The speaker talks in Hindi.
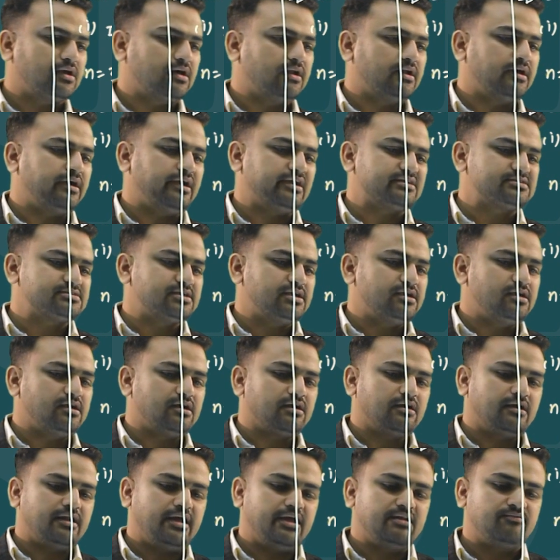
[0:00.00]
है ना ऐसे ही
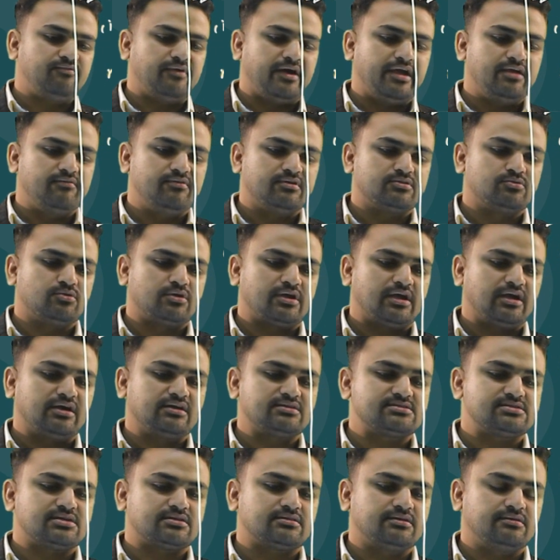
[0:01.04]
अगर n फाइव है तो क्या
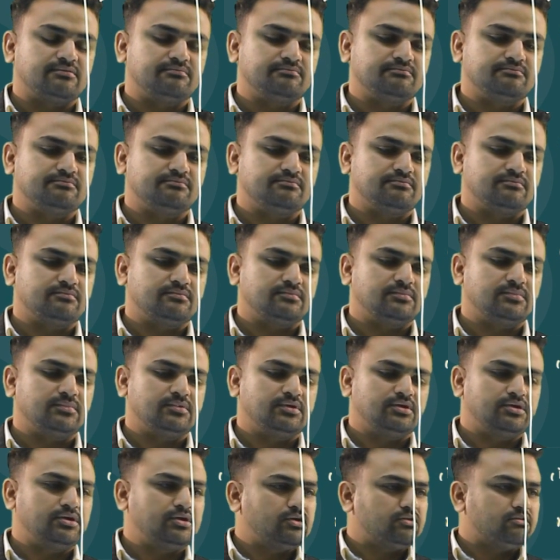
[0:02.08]
कर सकते
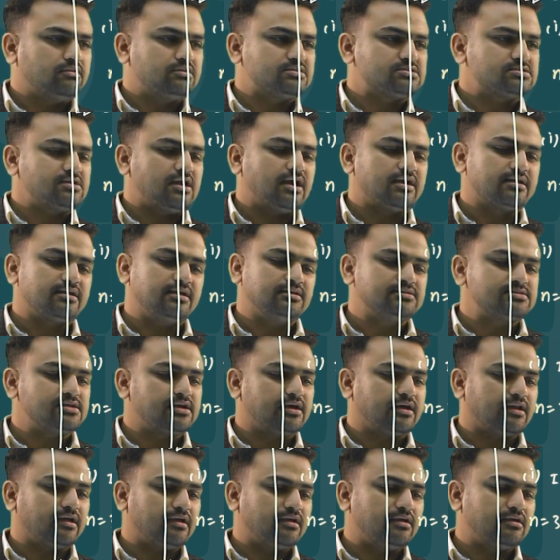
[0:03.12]
हैं स्टार्ट यहीं से
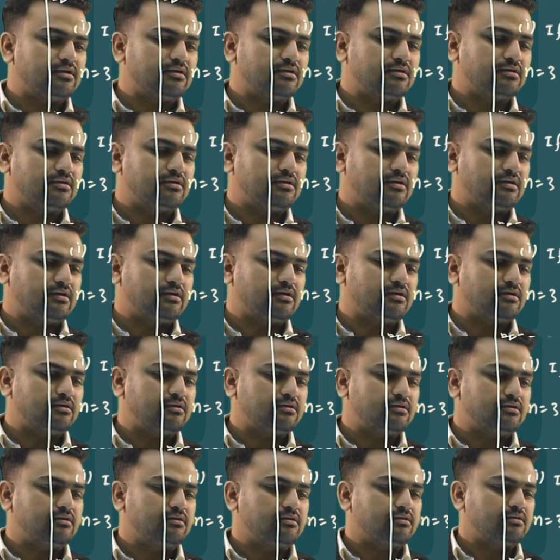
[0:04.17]
करेंगे है ना
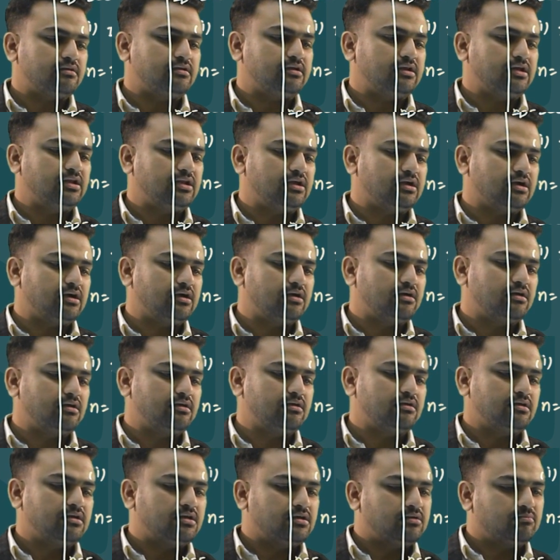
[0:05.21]
a लिखा
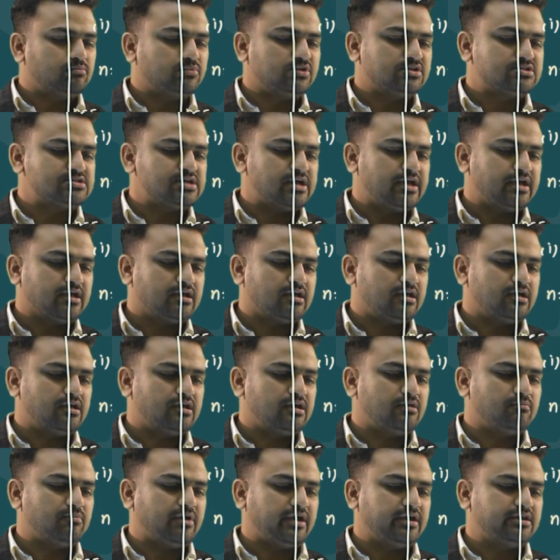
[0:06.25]
पीछे आएंगे
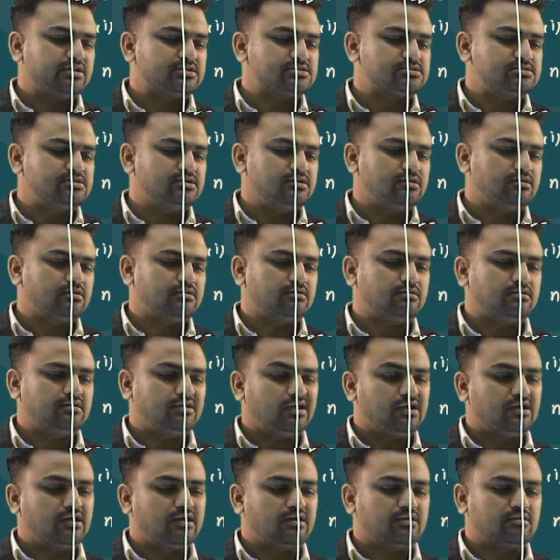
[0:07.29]
a माइनस डी
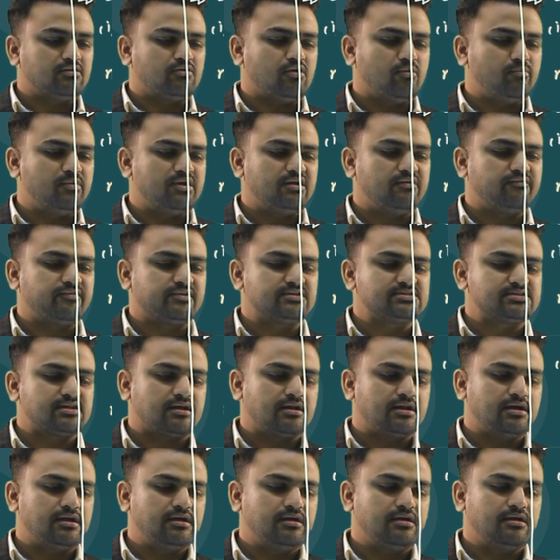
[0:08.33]
डी का कॉमन डिफरेंस
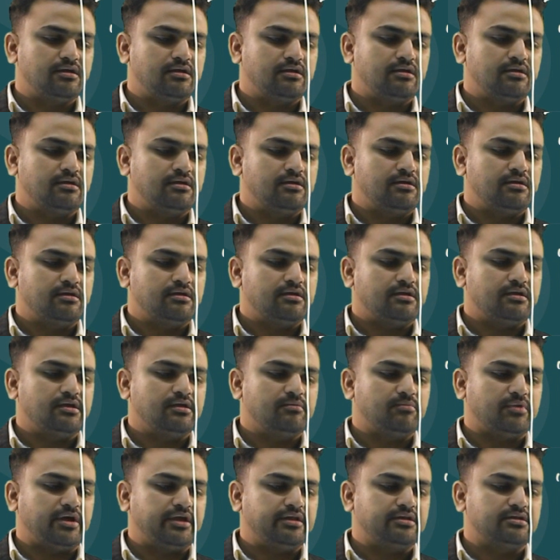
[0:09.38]
रखना है
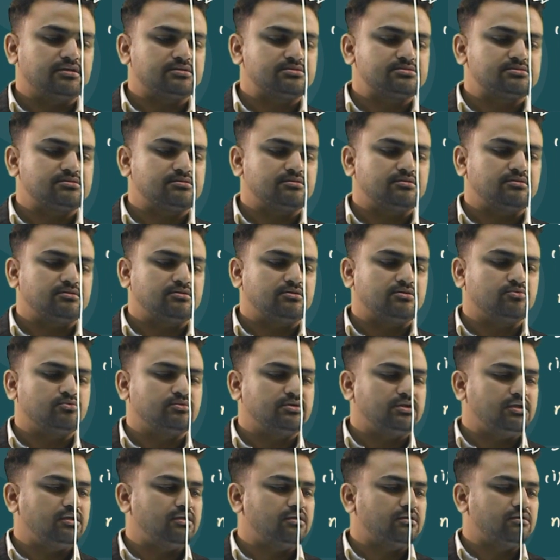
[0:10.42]
a माइनस टू
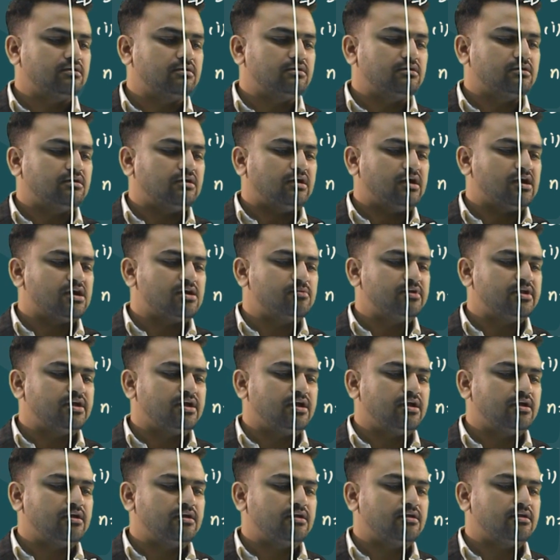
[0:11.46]
डी आगे
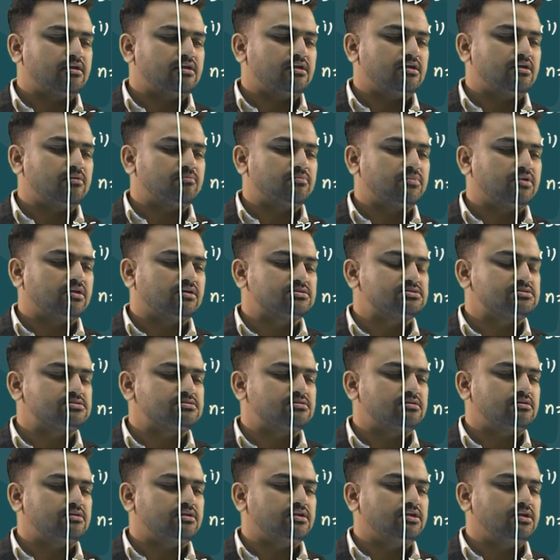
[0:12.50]
बढ़ेंगे ए प्लस
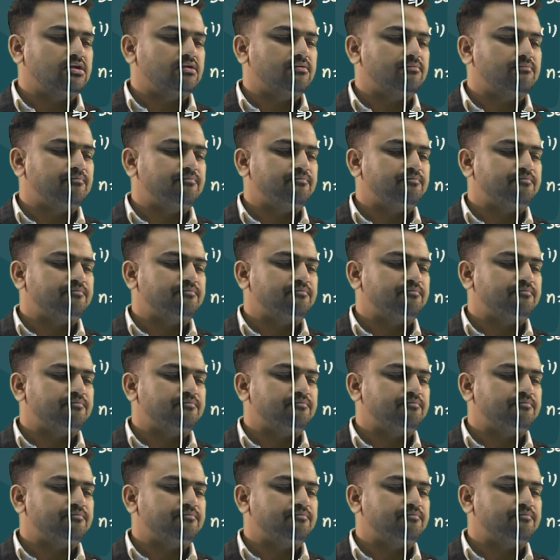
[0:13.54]
डी